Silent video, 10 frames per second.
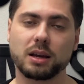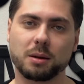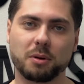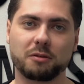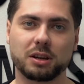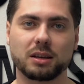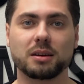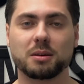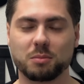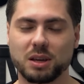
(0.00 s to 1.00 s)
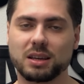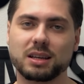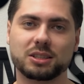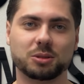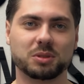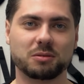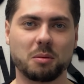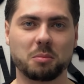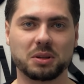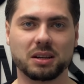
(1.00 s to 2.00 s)
И поверьте, мне есть чем с
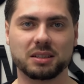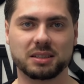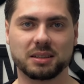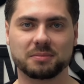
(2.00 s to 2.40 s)
вами поделиться.